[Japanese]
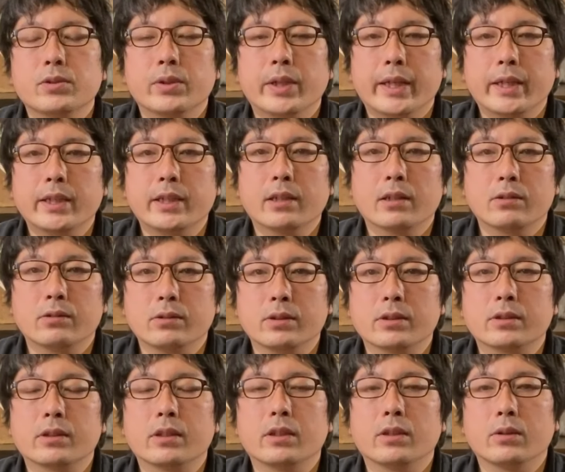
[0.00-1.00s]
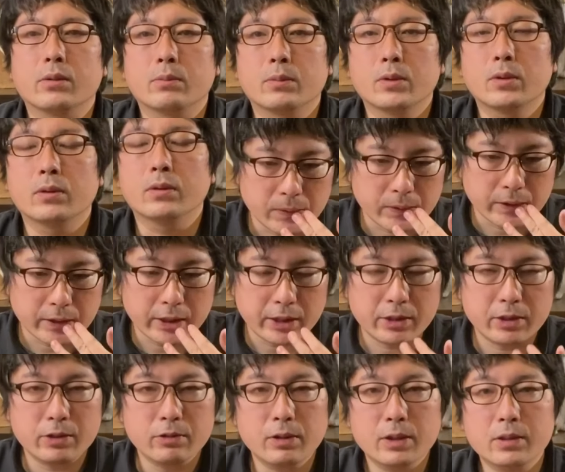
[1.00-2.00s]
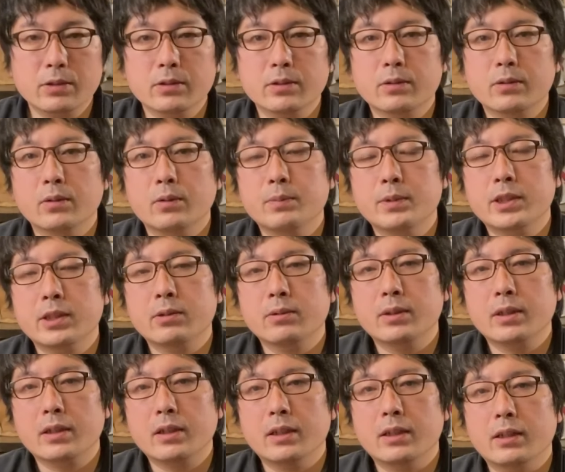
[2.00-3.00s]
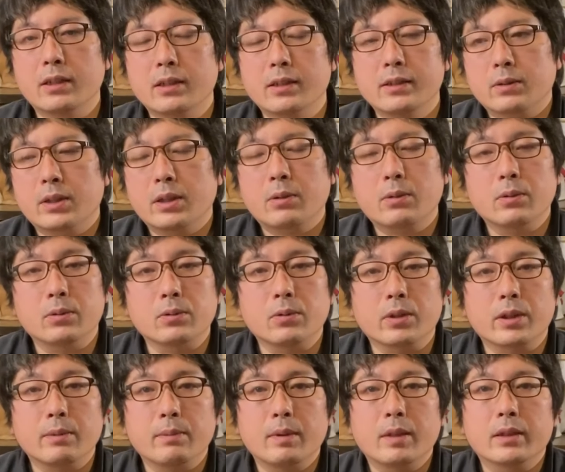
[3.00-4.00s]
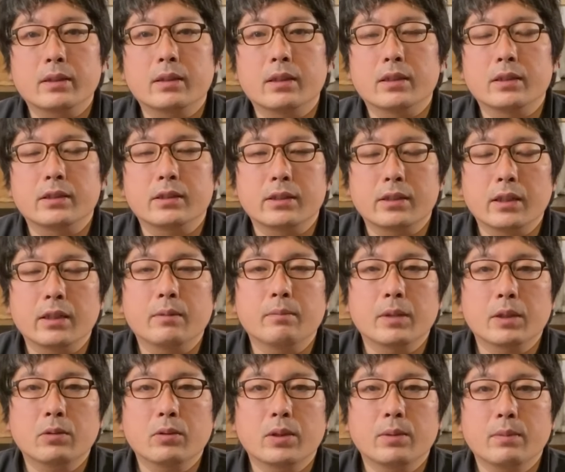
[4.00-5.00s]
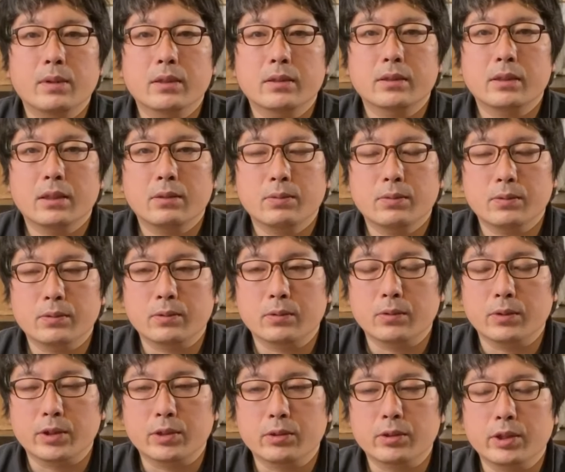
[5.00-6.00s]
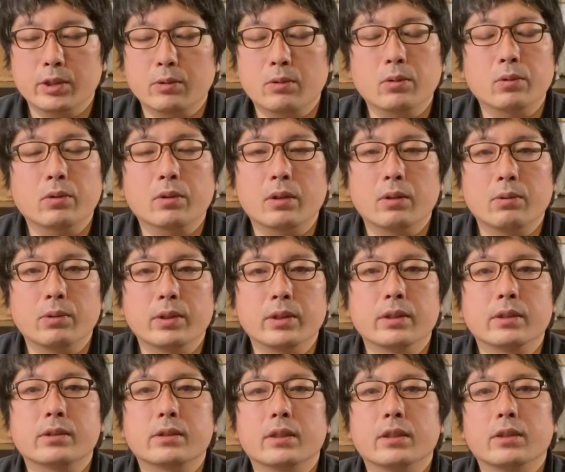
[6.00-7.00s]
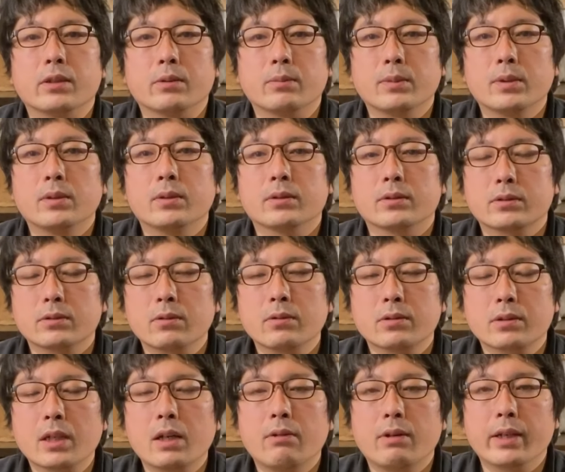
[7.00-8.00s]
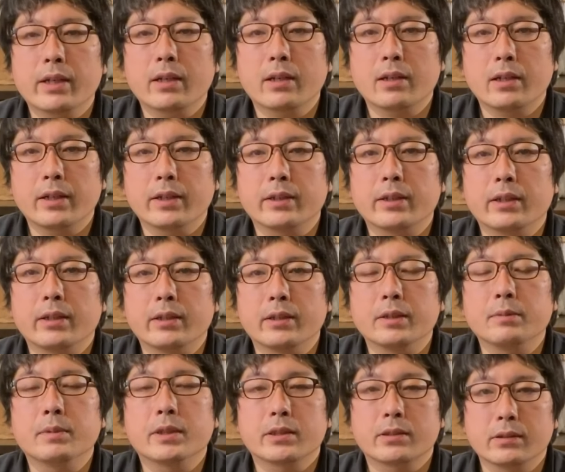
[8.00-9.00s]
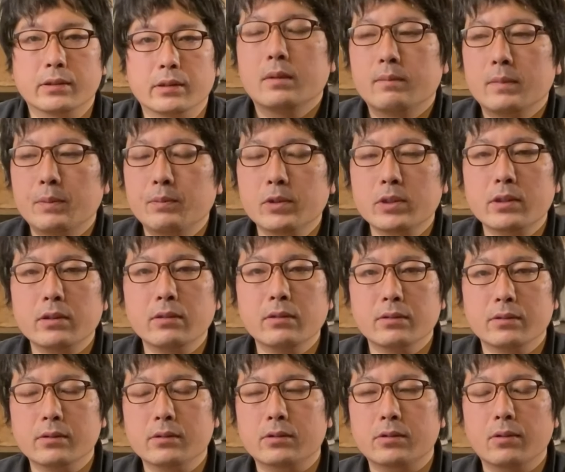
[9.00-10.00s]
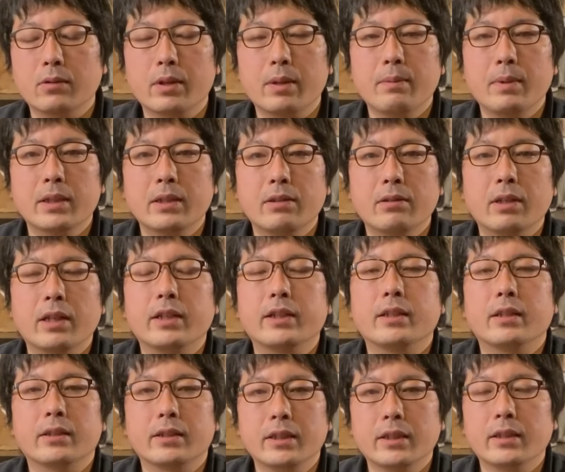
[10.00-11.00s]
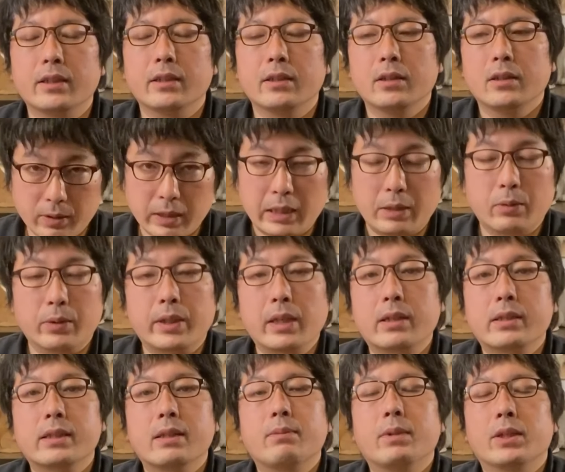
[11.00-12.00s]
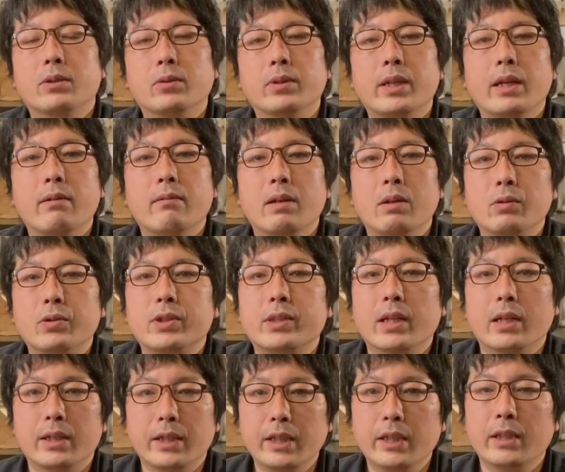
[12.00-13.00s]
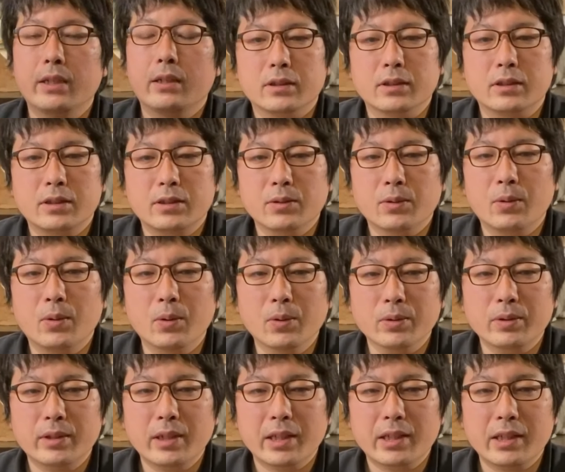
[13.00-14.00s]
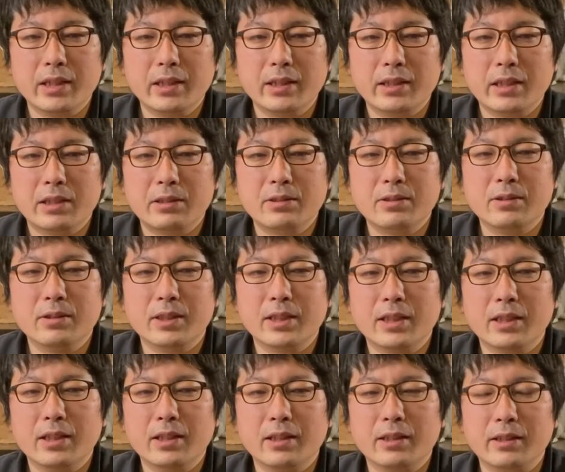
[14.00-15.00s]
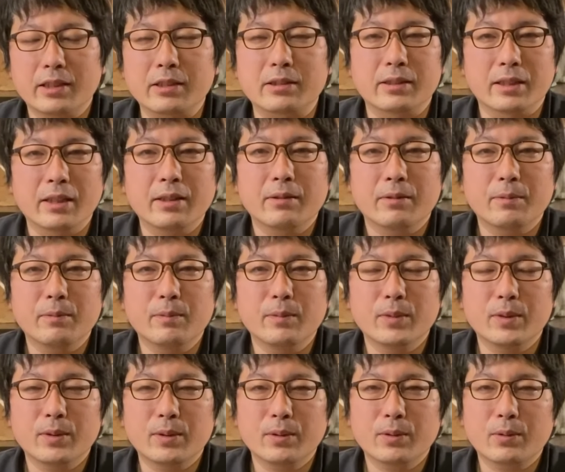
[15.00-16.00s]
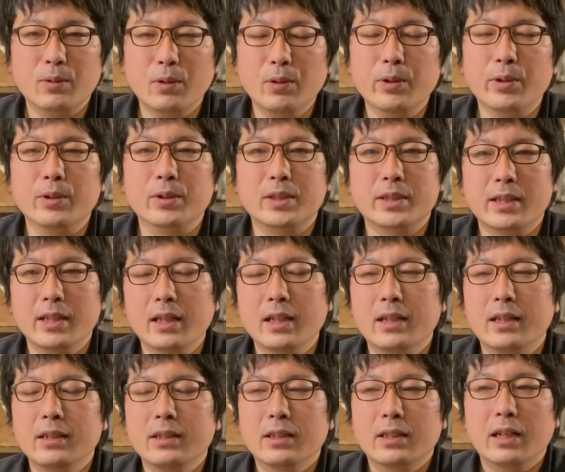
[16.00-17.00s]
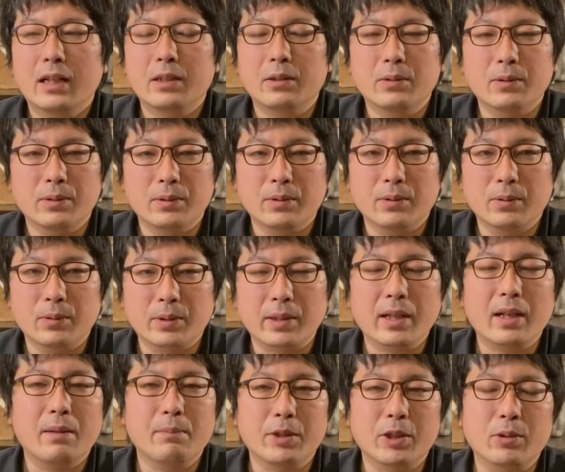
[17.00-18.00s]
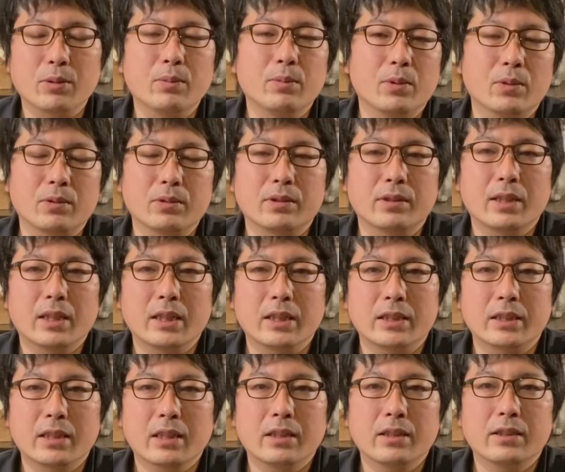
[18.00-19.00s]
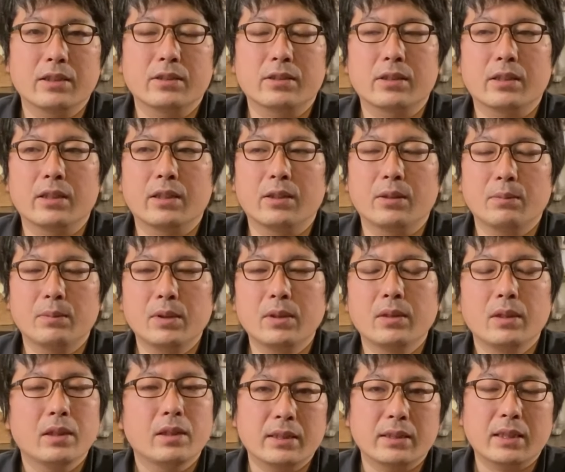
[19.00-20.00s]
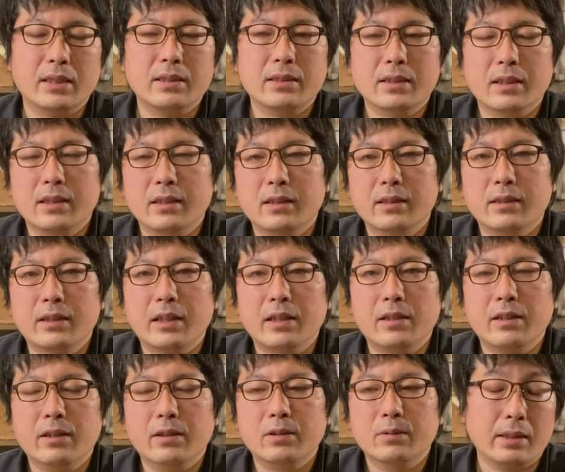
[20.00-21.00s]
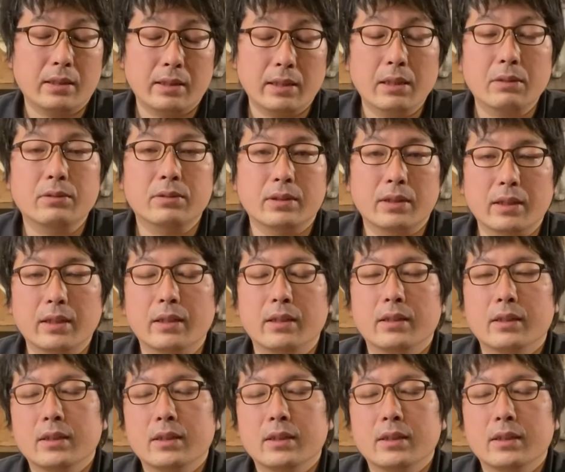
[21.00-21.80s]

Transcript: 年になるんですけれども日中はずっとお店の中結構動き回ったりして、まあ、トリマースタッフと一緒にいることが多いんですけれどもすごく可愛がられています、まあ、もちろんそれまでの間にあのお客様にお電話をしたり一応法的手続きですねもう考慮したあのお手紙等も送ったりしたんですけれども全然連絡もなくて